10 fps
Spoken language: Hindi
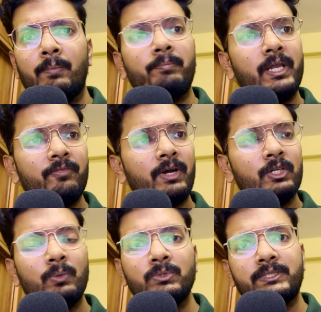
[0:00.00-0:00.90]
मेरी फ्रेंड
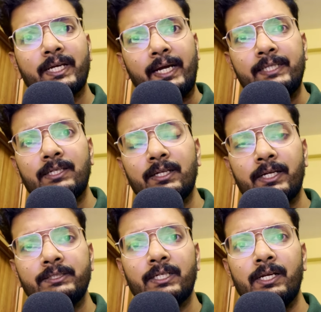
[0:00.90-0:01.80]
तो मुझसे कहीं ज़्यादा
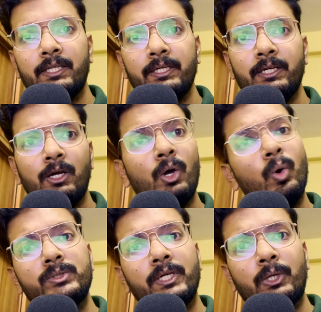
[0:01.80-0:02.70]
टेंशन लेती है
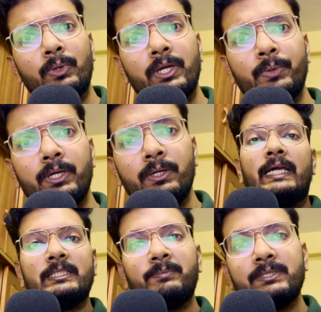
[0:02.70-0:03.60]
उसे क्यों नहीं हुई
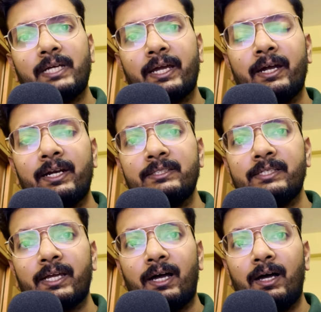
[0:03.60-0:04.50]
इस पर साइकेट्रिस्ट
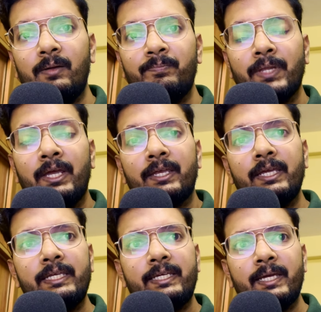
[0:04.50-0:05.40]
ने कहा कि
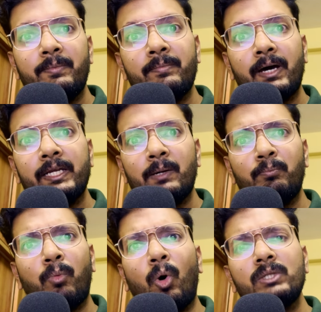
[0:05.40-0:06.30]
ये बीमारियाँ
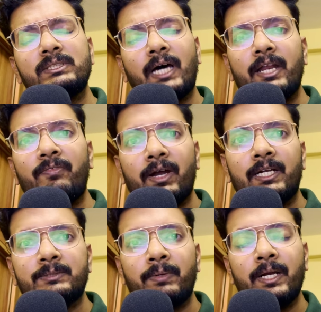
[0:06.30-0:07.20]
बहुत सारे
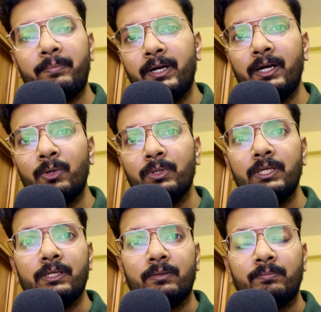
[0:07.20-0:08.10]
फैक्टर्स पर डिपेंडेंट होती
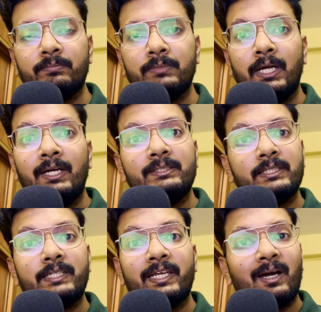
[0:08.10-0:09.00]
हैं
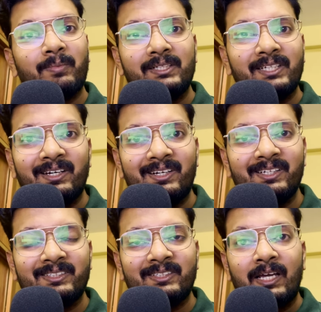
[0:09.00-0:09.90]
जैसे कि आपका
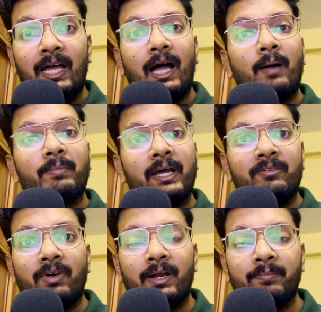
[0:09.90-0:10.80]
जेनेटिक्स आपका
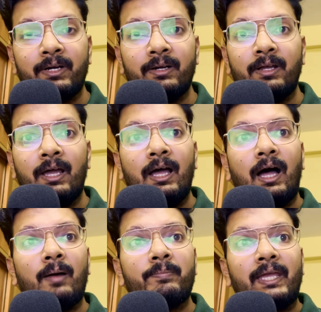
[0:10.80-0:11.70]
इन्वायरमेंट
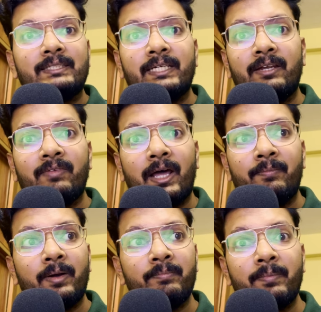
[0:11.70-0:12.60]
आप कैसे
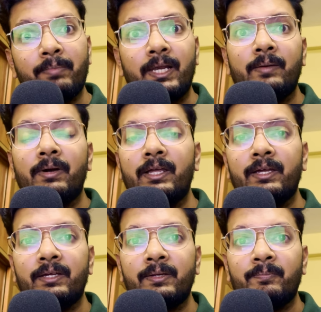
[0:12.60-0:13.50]
इन्वायरमेंट में पले बड़े
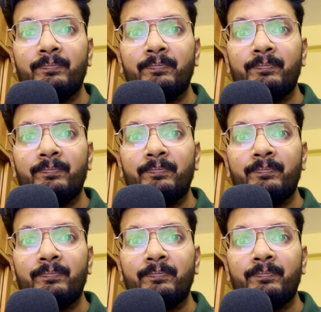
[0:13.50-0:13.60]
हैं